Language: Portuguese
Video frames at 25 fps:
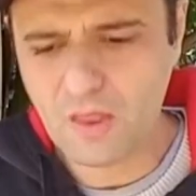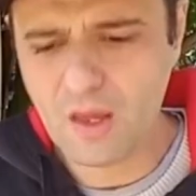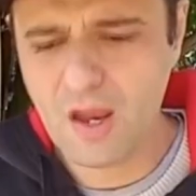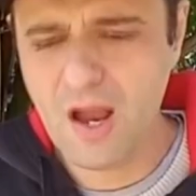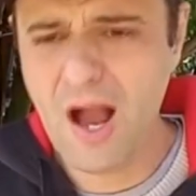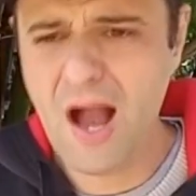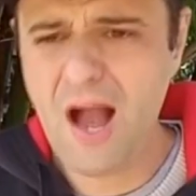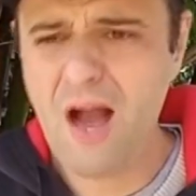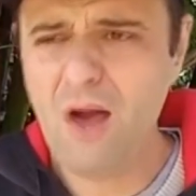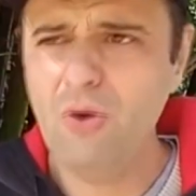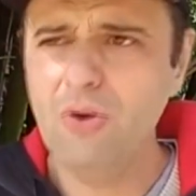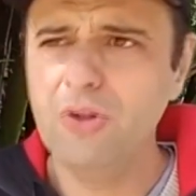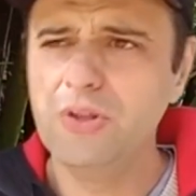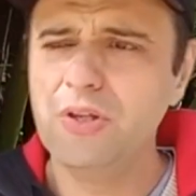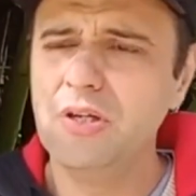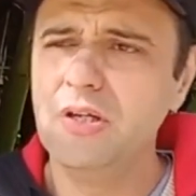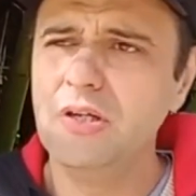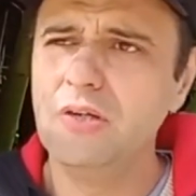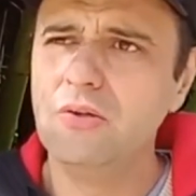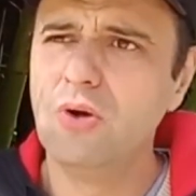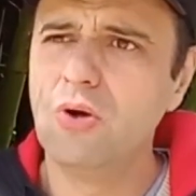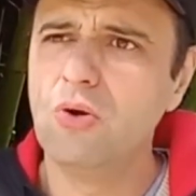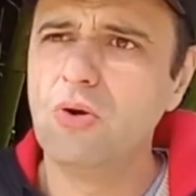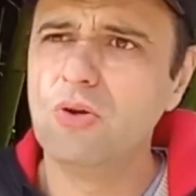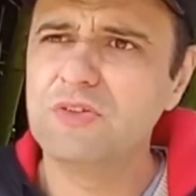Ah,
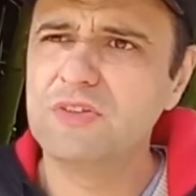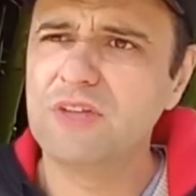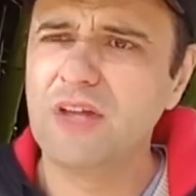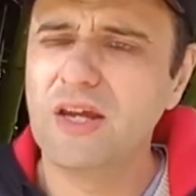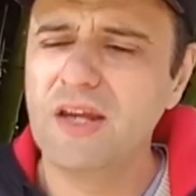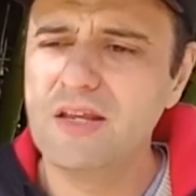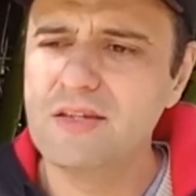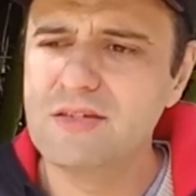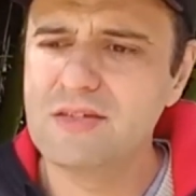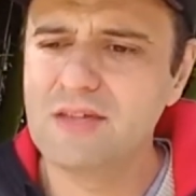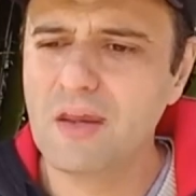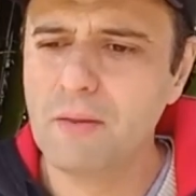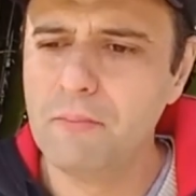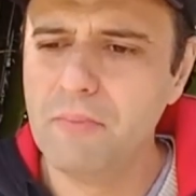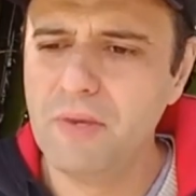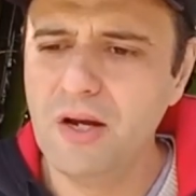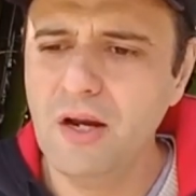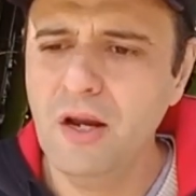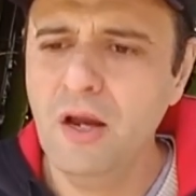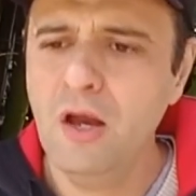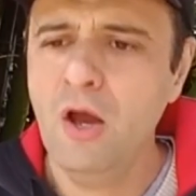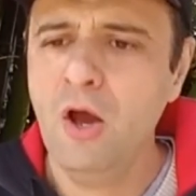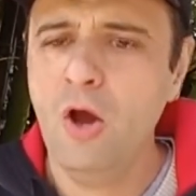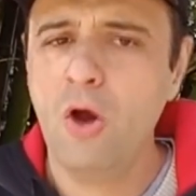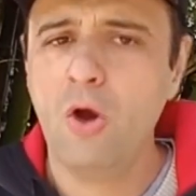Rodrigo, eu gostaria de
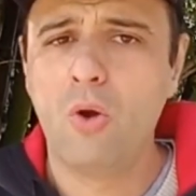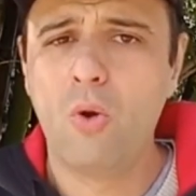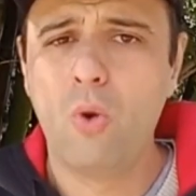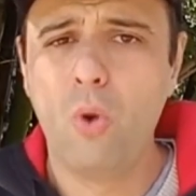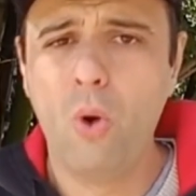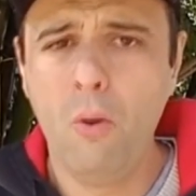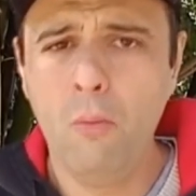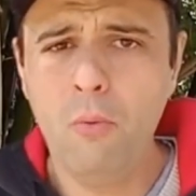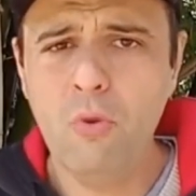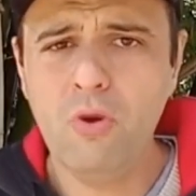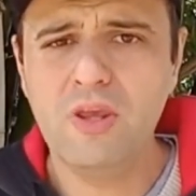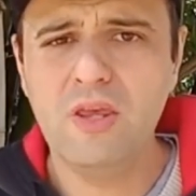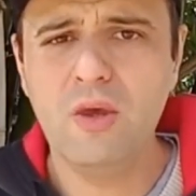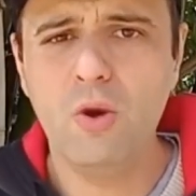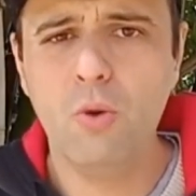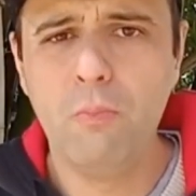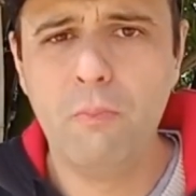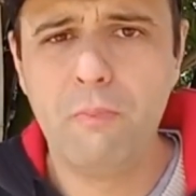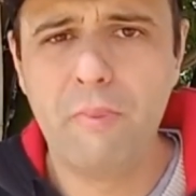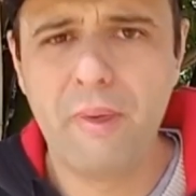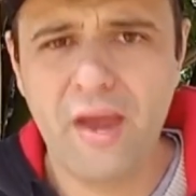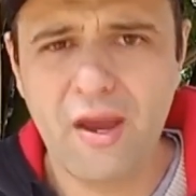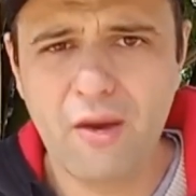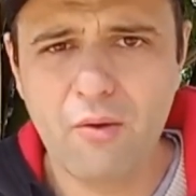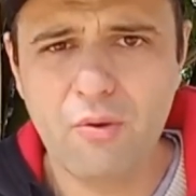saber como que eu
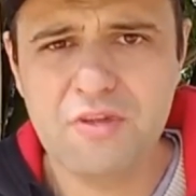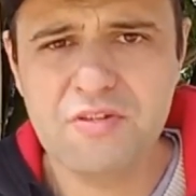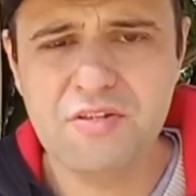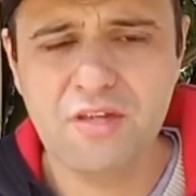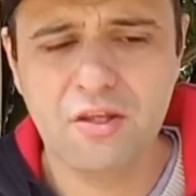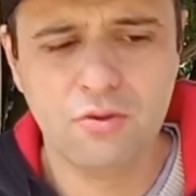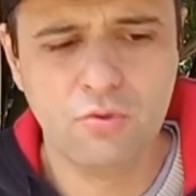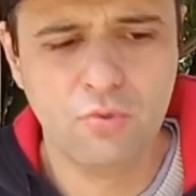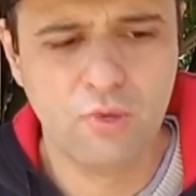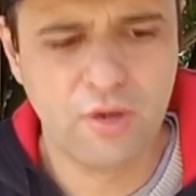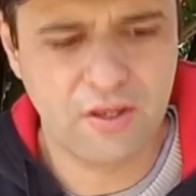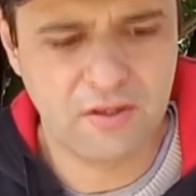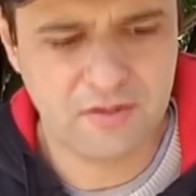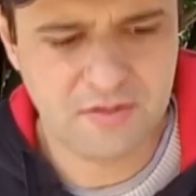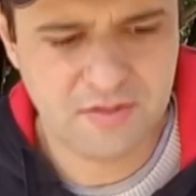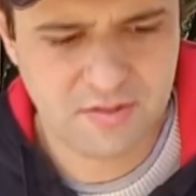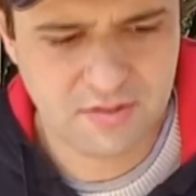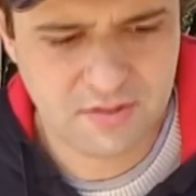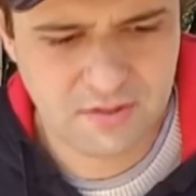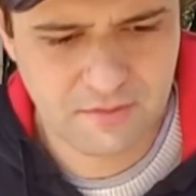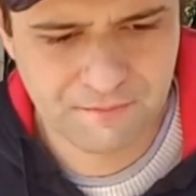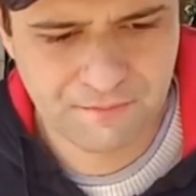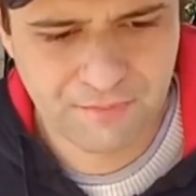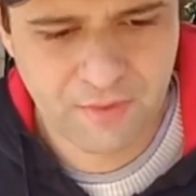pego essa doença.